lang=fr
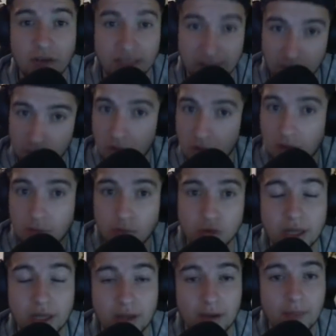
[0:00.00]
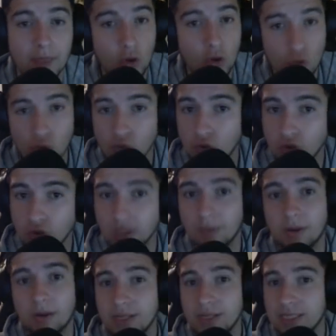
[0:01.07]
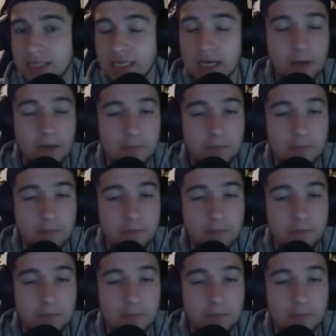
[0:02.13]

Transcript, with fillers: Ça va vous prendre peut-être une ou deux après-midi.